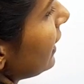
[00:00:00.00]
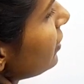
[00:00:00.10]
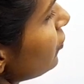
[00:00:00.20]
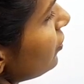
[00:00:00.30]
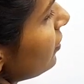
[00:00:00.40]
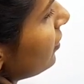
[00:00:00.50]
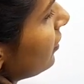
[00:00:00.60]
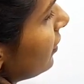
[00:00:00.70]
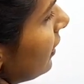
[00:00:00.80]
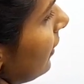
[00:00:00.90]
एच
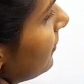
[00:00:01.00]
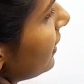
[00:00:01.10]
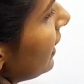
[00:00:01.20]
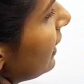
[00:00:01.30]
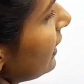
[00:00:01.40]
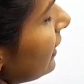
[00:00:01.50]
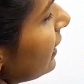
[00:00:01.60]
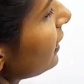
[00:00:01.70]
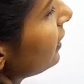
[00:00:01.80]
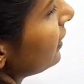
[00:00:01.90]
यहाँ पे क्या लेंगे